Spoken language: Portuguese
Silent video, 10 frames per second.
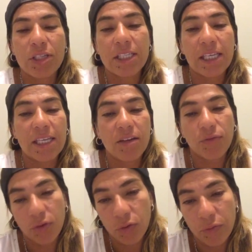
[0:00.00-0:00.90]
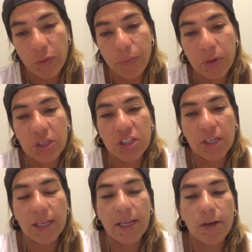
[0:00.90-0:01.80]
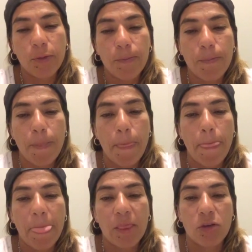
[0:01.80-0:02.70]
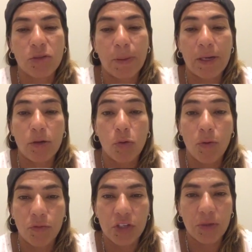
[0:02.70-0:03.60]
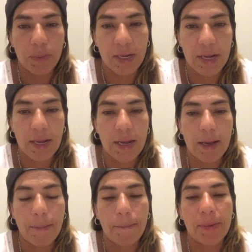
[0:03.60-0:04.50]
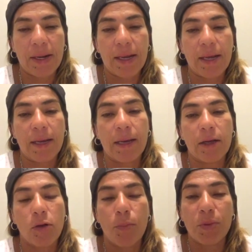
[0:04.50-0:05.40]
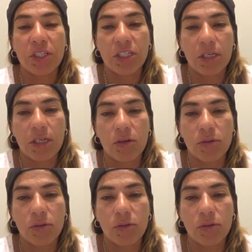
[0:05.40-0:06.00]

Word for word: seguida vou vir para o Rio de Janeiro. Estou esperando o convite para competir aqui no